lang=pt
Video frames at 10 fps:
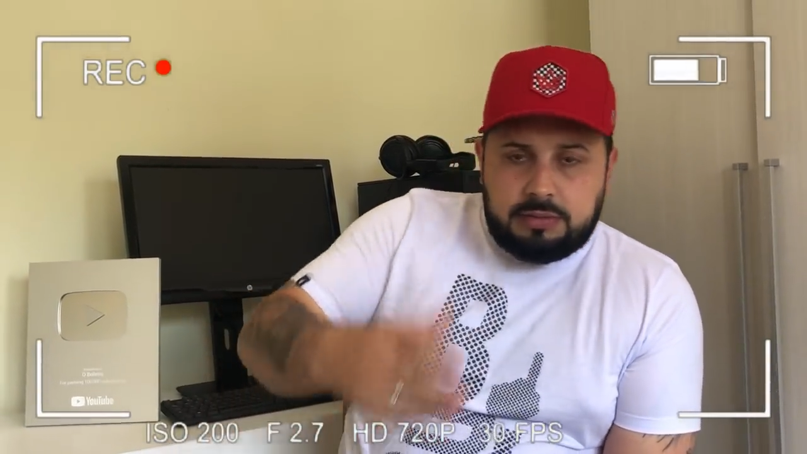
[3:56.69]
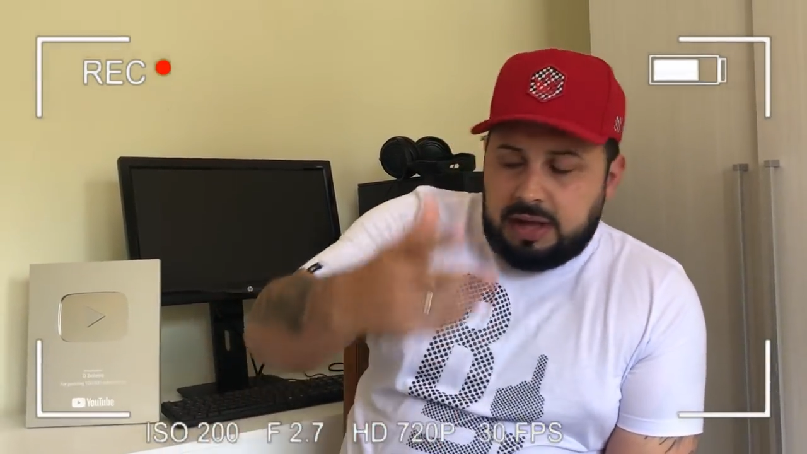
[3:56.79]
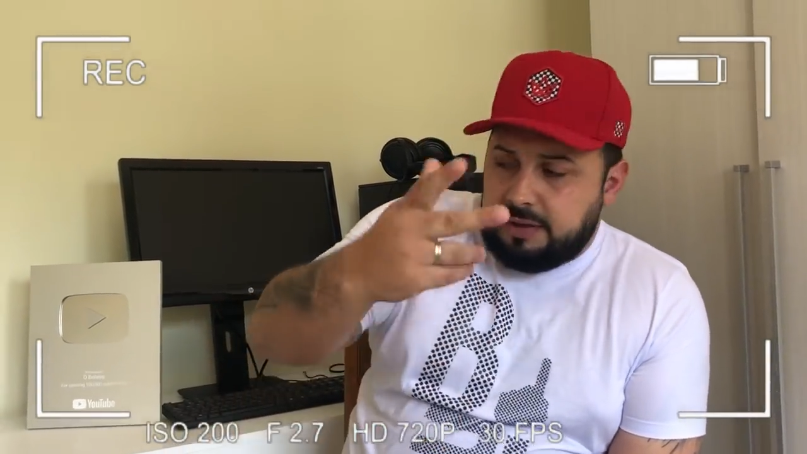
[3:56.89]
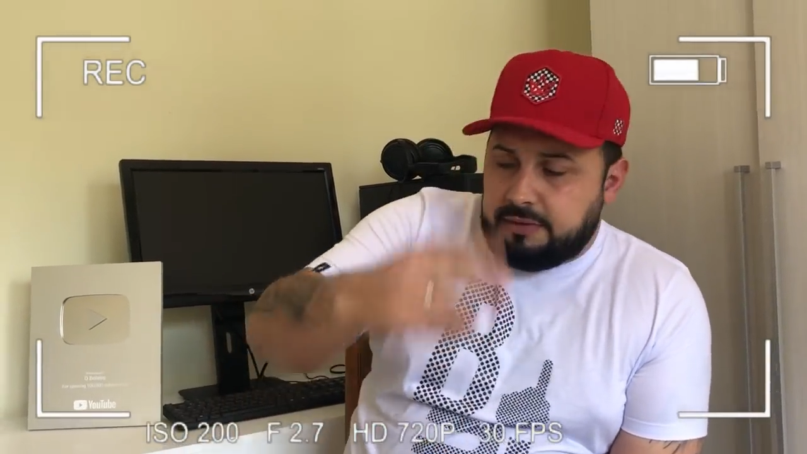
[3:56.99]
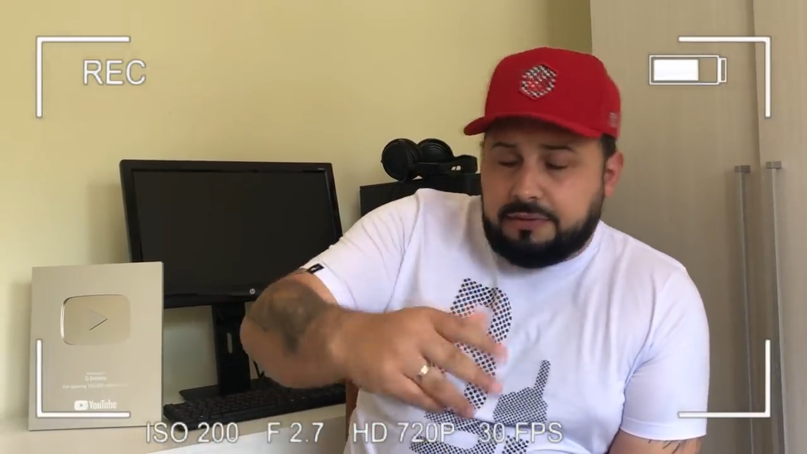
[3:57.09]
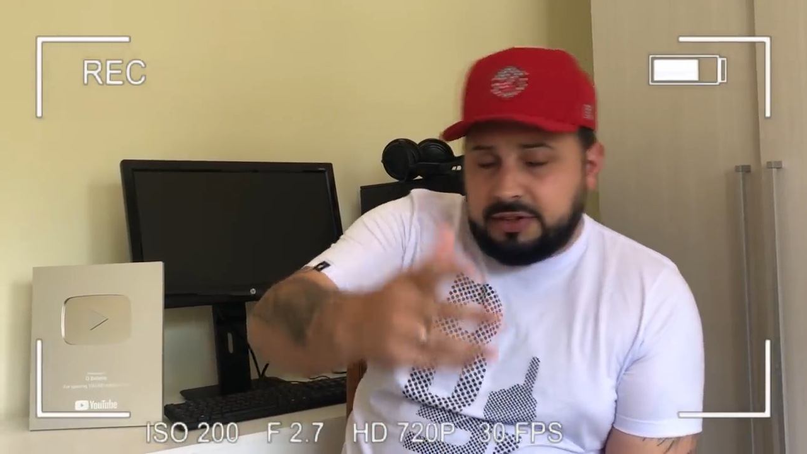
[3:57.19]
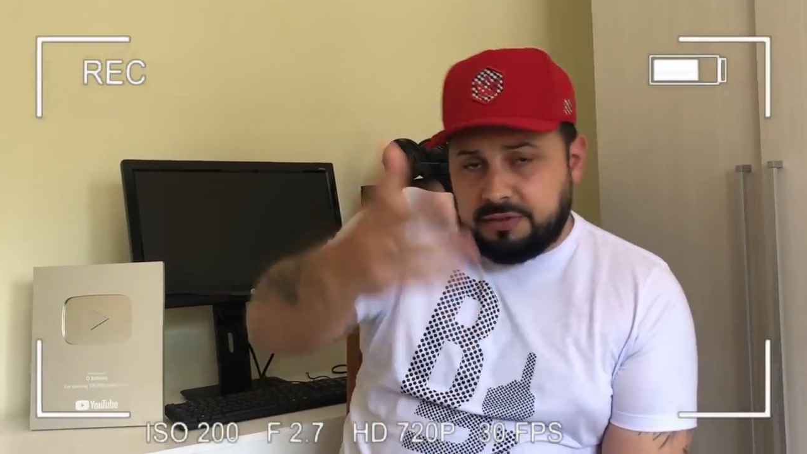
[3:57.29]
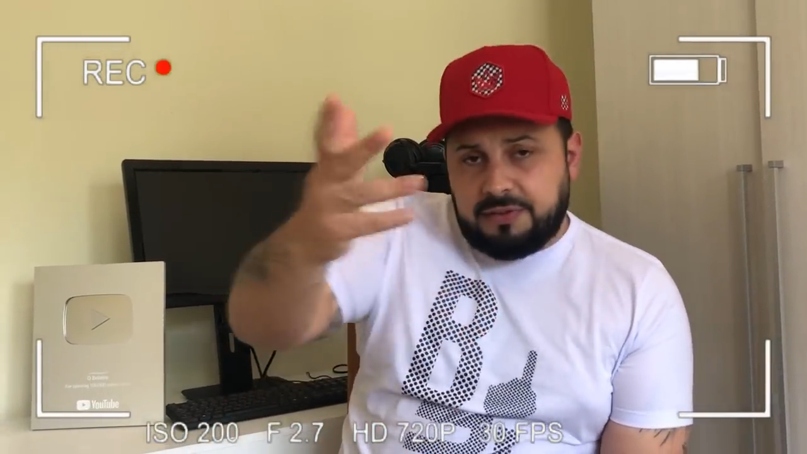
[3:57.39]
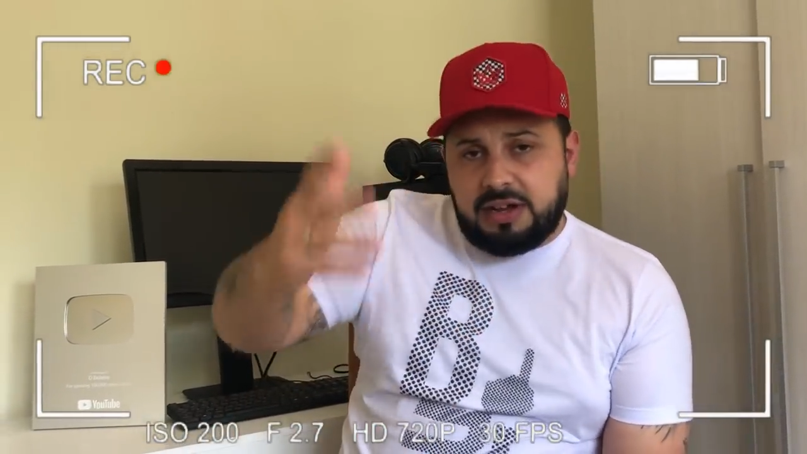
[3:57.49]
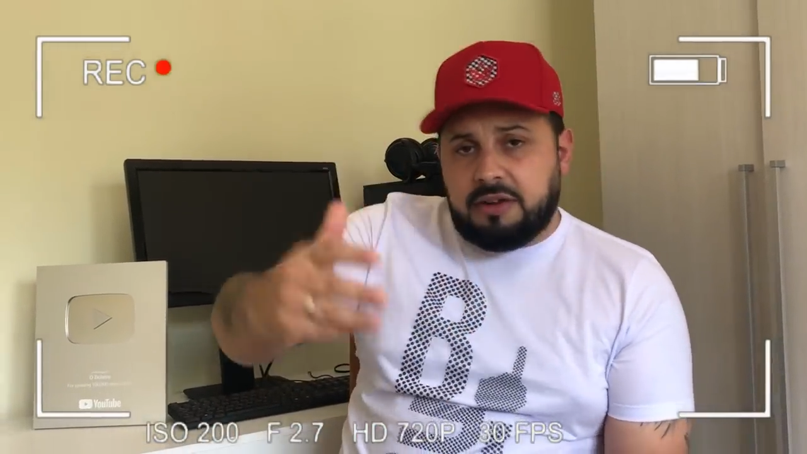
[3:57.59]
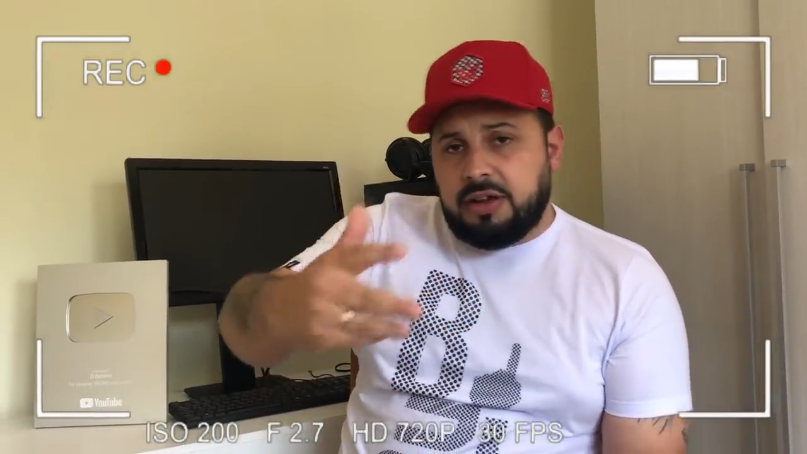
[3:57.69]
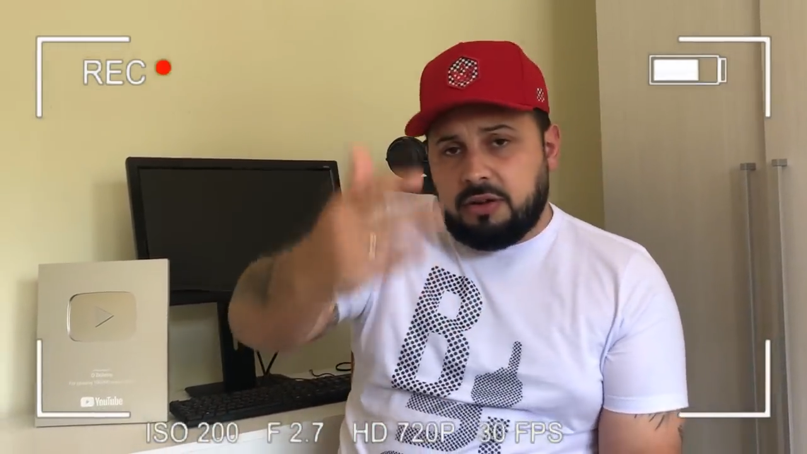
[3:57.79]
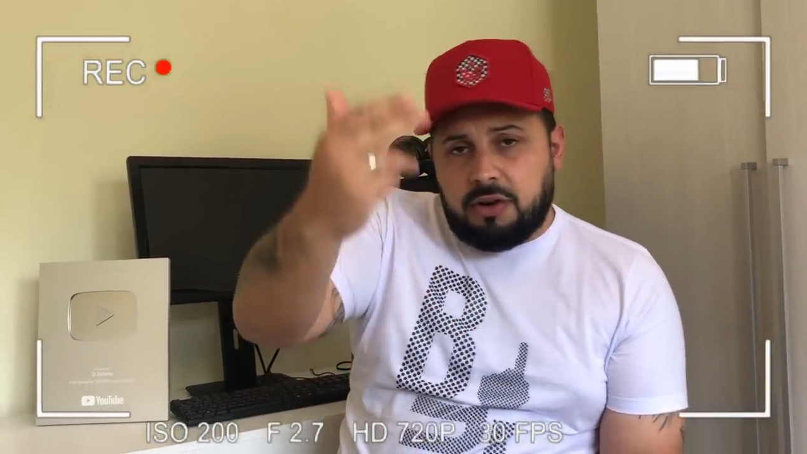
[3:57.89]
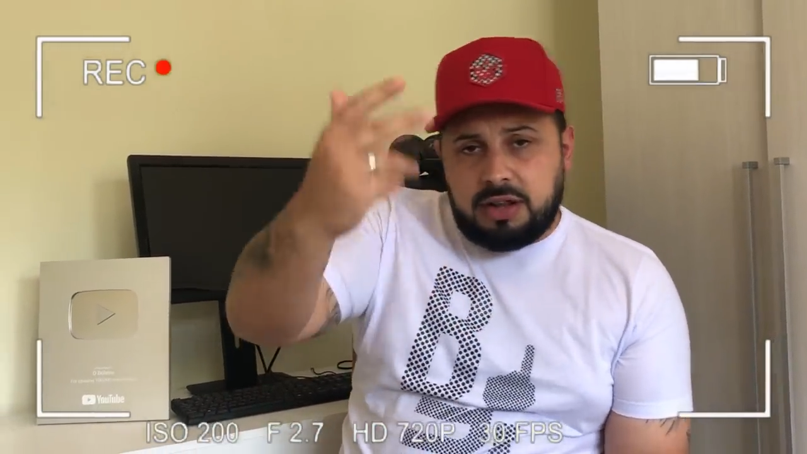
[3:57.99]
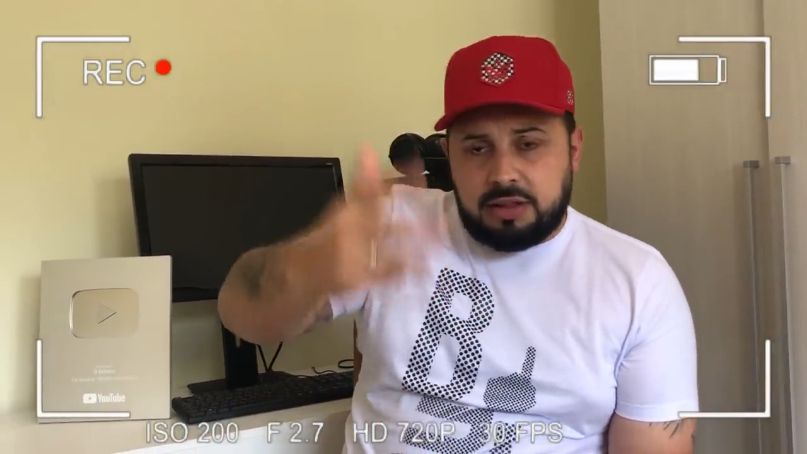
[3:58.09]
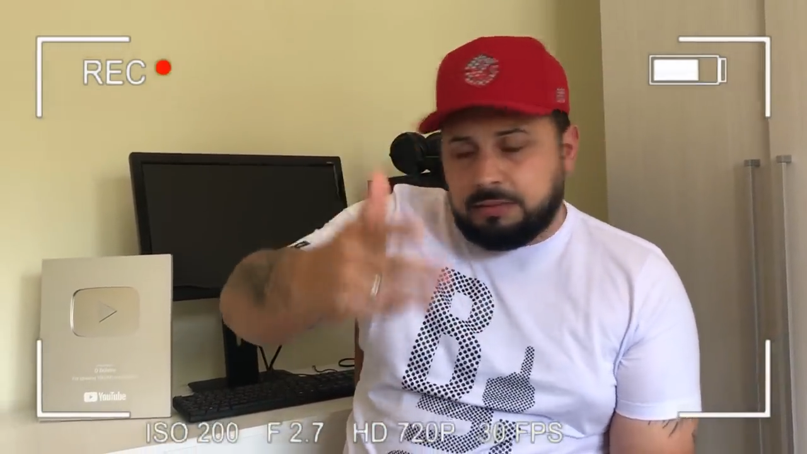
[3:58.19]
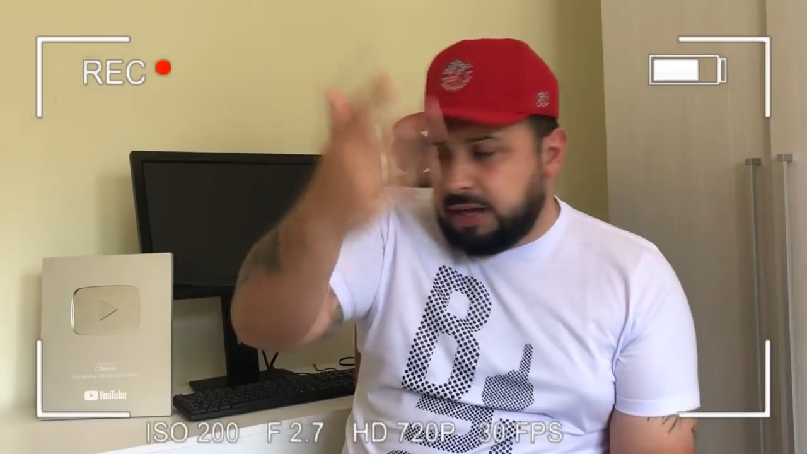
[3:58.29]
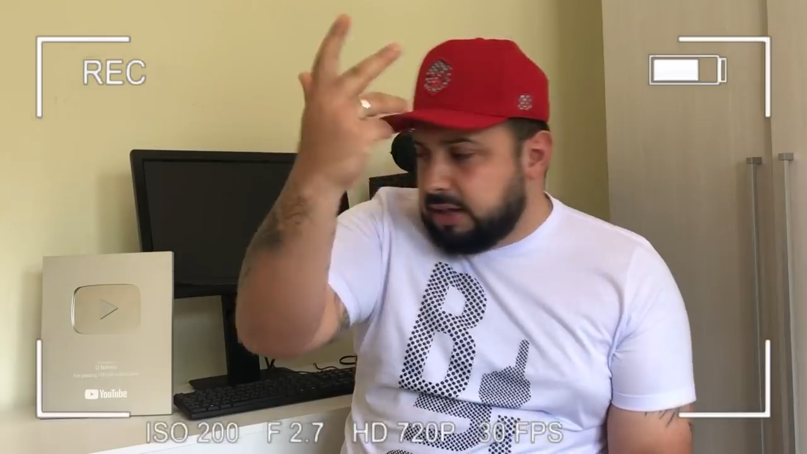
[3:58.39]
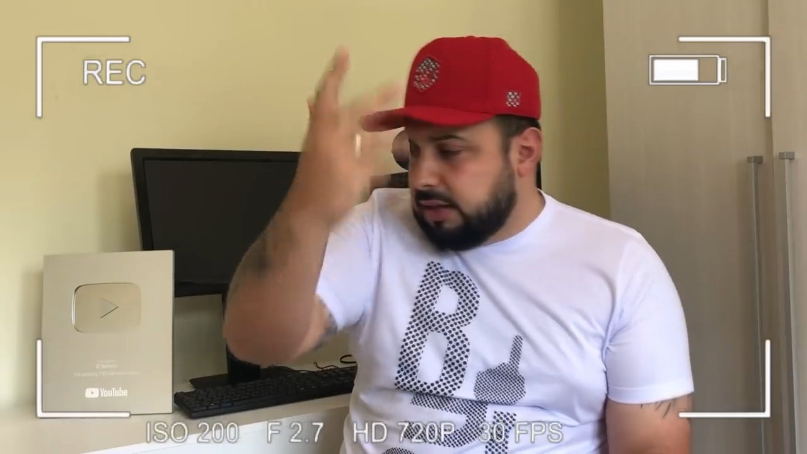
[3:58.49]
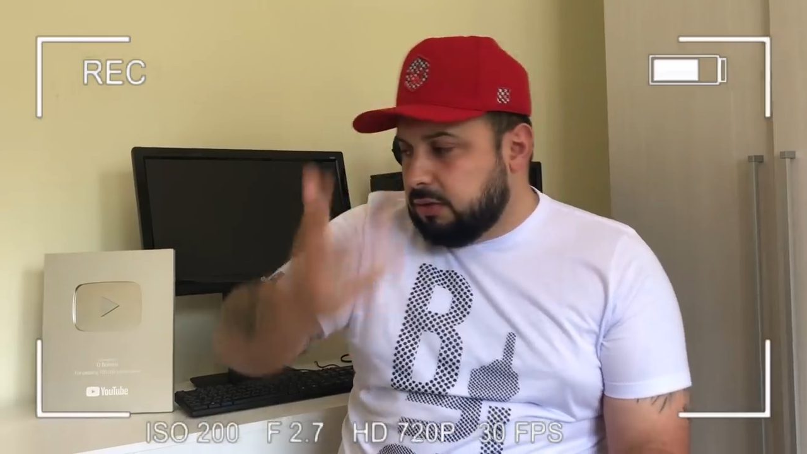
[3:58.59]
Tá, vamos fazer o final aí, corta.
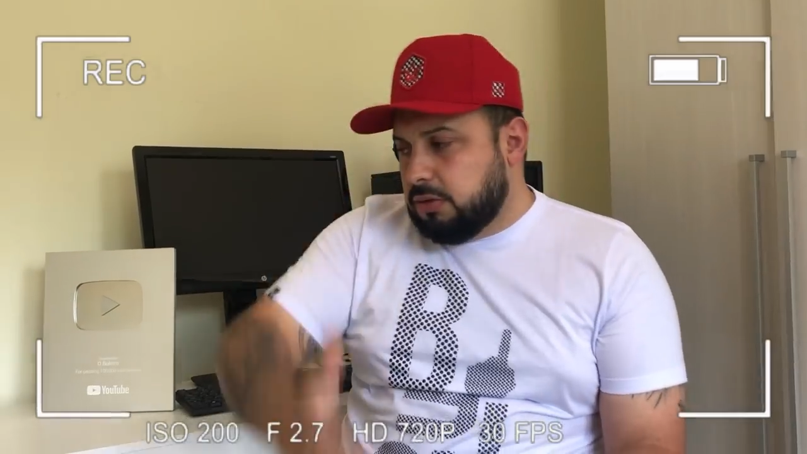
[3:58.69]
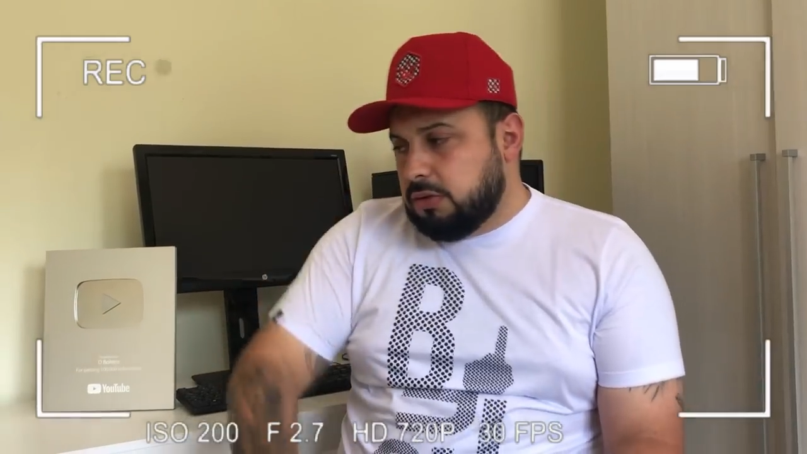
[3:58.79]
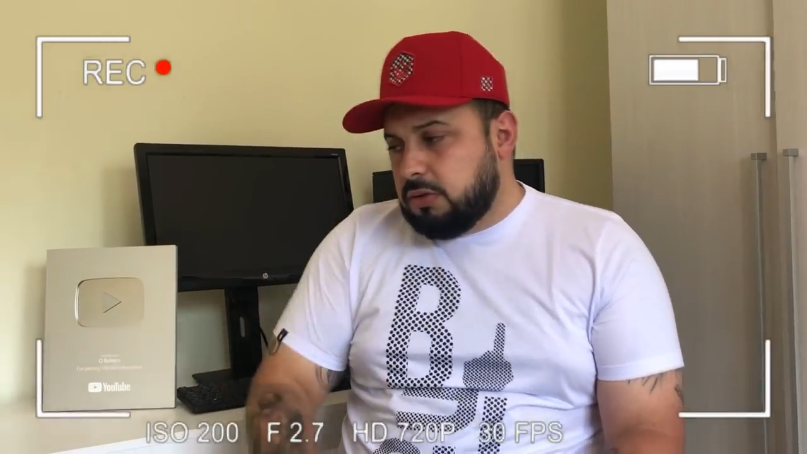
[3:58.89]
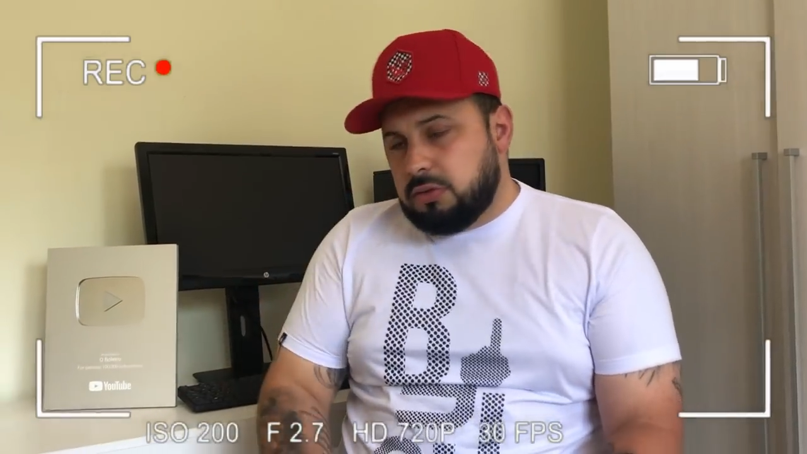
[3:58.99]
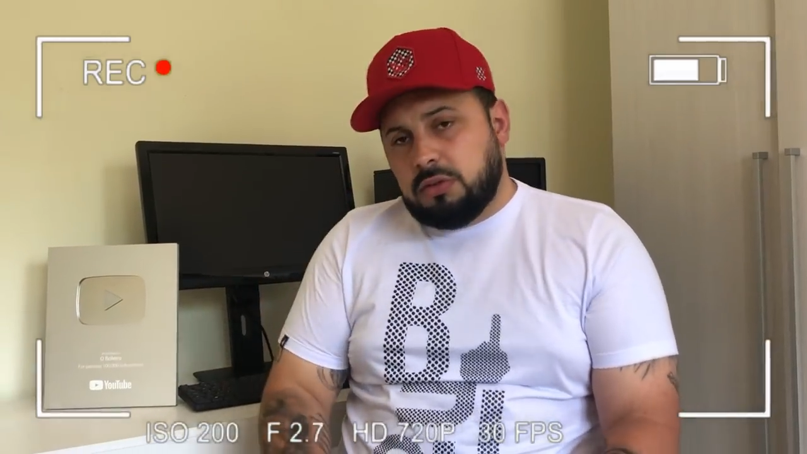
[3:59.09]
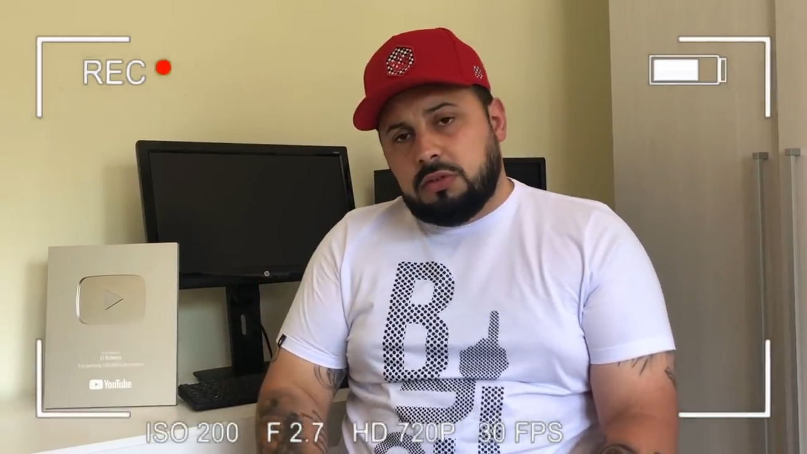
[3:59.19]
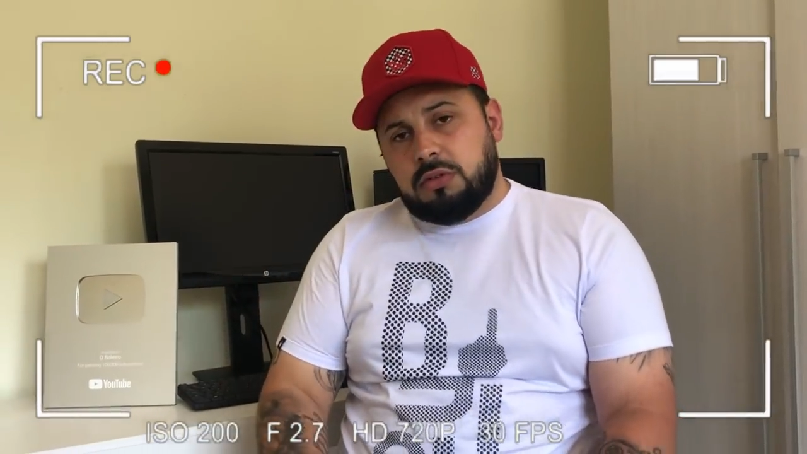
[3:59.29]
Ah, tá louco?